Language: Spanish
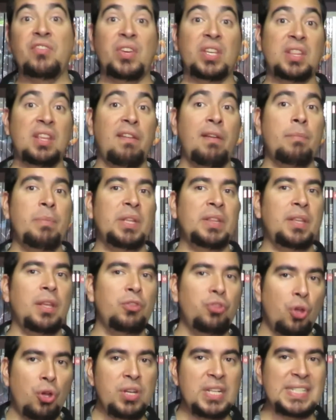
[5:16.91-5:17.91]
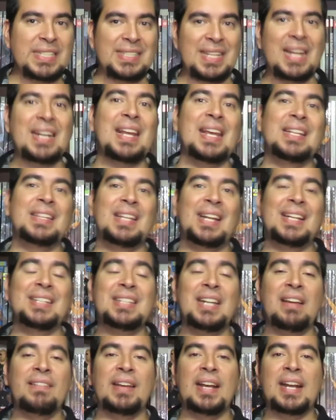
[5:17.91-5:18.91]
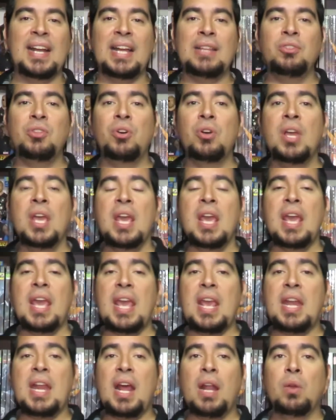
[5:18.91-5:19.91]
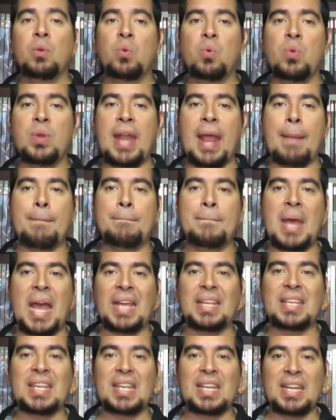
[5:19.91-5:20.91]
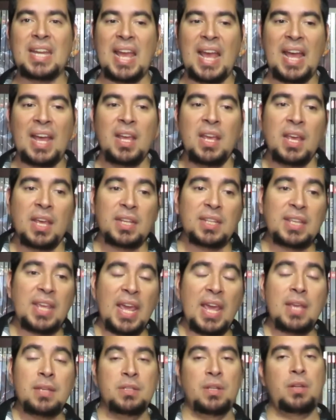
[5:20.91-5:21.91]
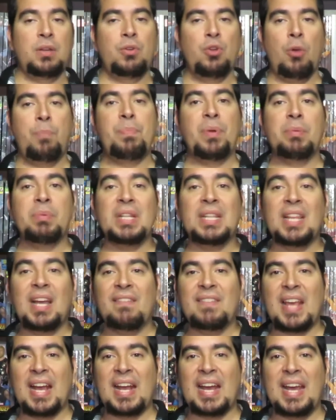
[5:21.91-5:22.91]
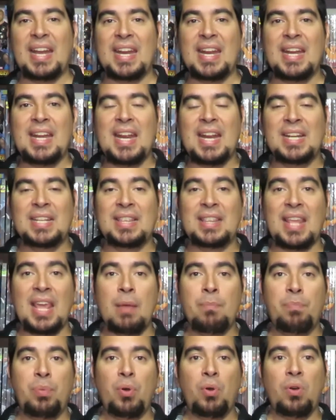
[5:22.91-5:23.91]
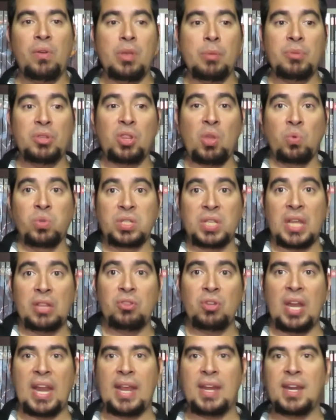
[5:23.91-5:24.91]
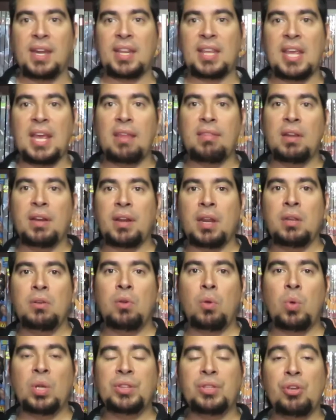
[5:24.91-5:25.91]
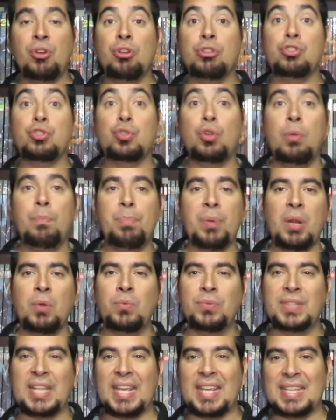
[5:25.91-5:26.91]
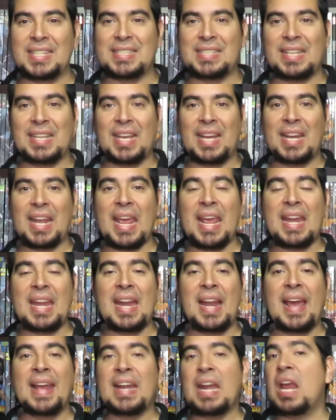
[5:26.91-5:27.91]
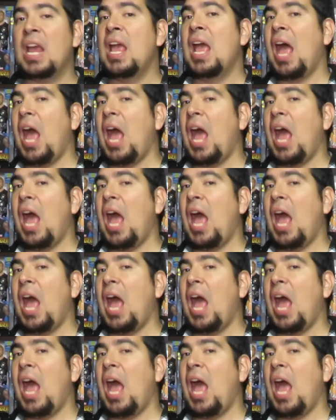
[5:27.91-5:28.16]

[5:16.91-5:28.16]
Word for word: Efectivamente, Tony Stark estará trabajando en alguna máquina que nos permita viajar en el tiempo, obviamente usando la energía del reino cuántico, son preguntas que siguen en el aire,